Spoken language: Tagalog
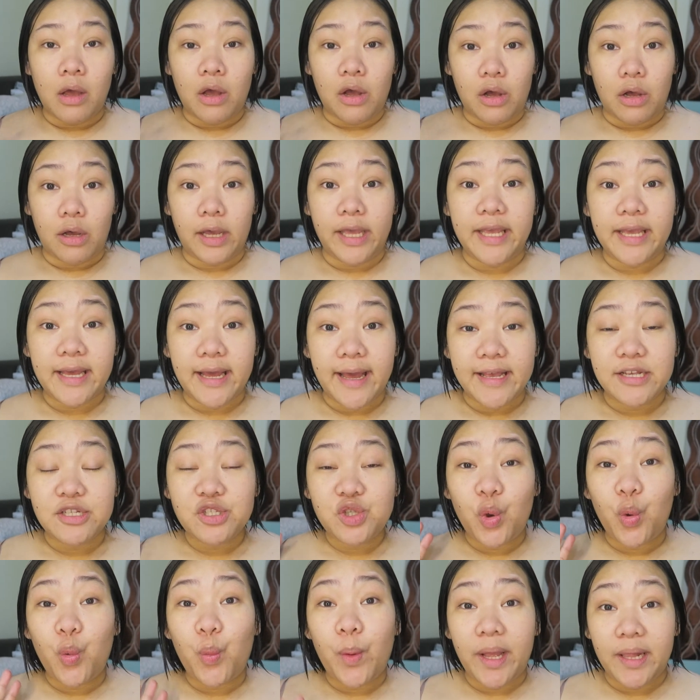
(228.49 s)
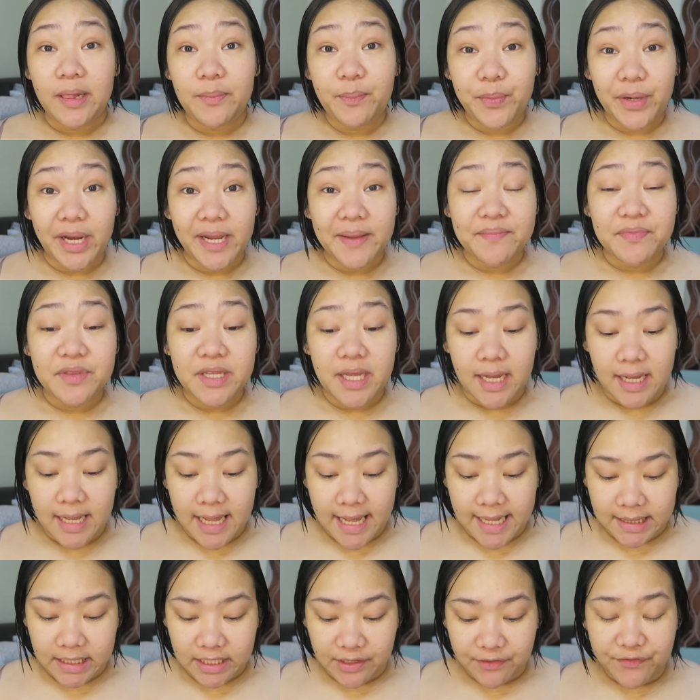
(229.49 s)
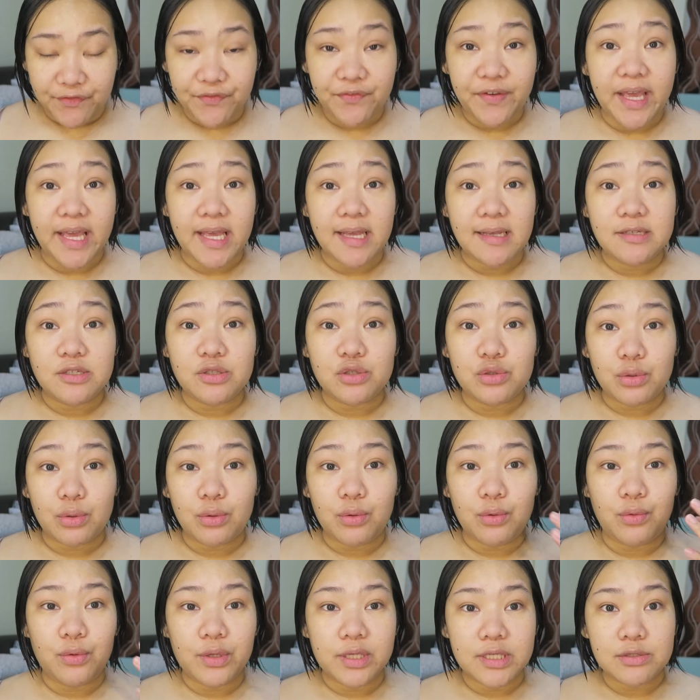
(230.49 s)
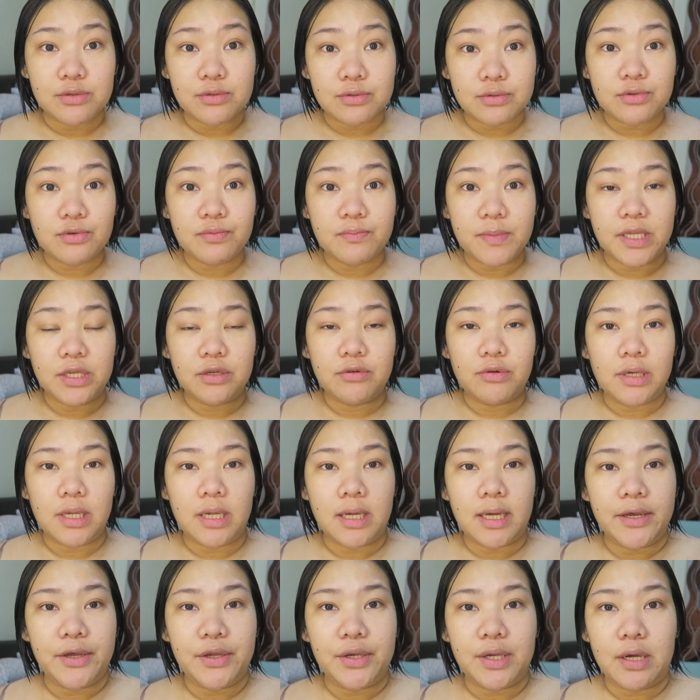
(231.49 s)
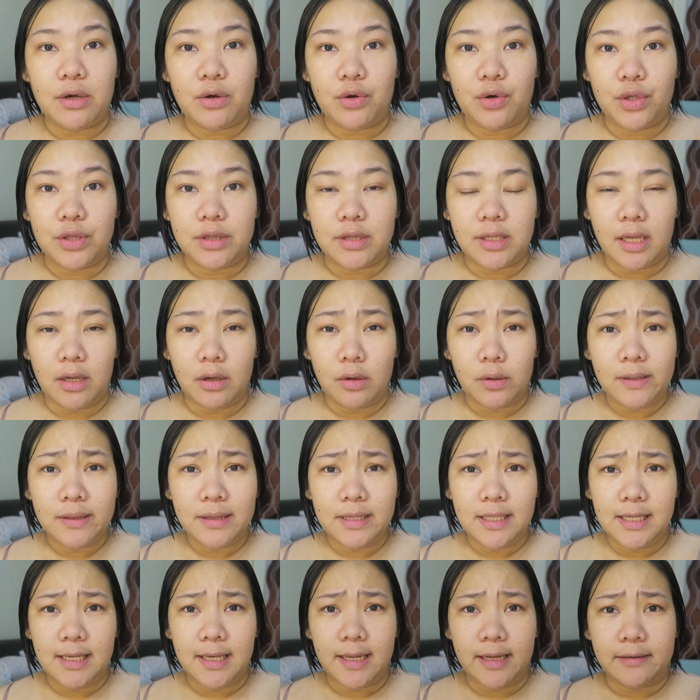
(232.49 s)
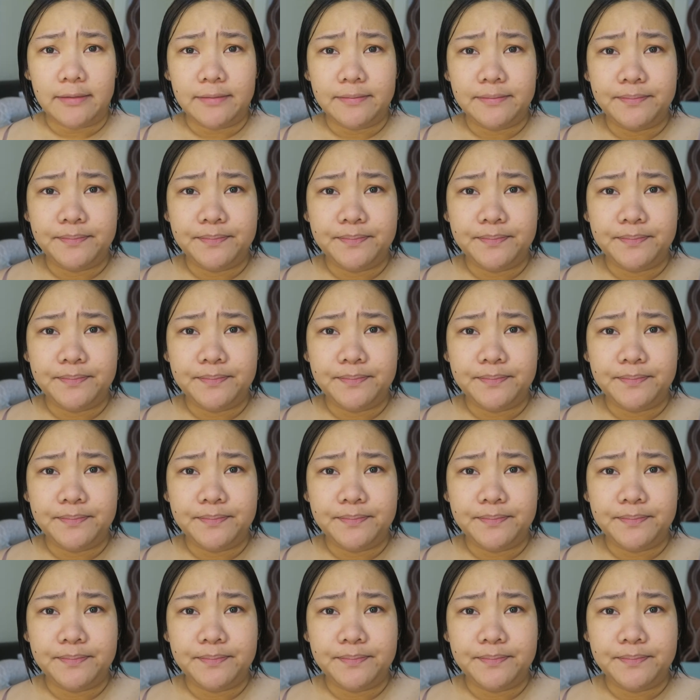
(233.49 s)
Okay guys, so well primed na ang ating face. So, i-zoom in ko lang kayo ng konti. Konti lang.